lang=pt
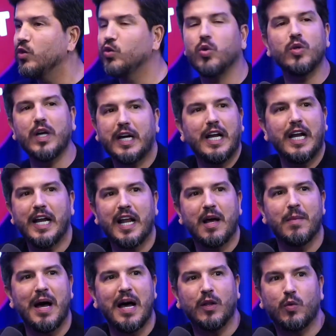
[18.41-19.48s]
tudo aquilo era
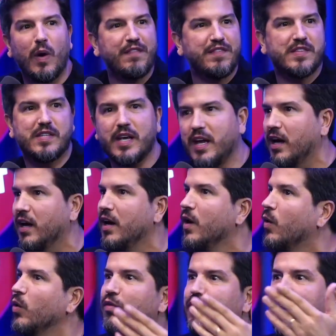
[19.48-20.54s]
armado. O UFC,
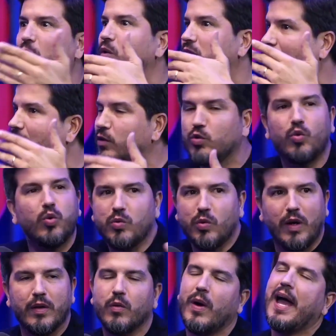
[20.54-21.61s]
quando vai lutar, tudo
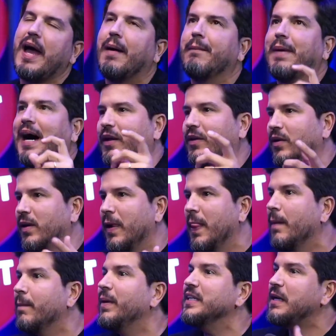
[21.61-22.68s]
não é armado. Telequete,
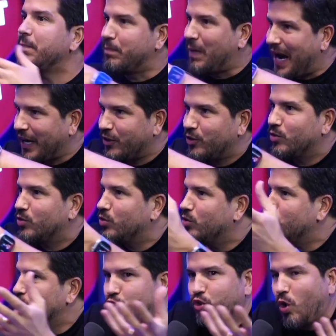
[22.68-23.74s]
cara. Mas é parte do
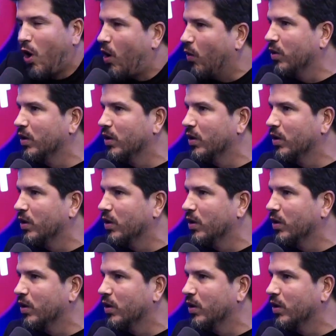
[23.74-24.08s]
show.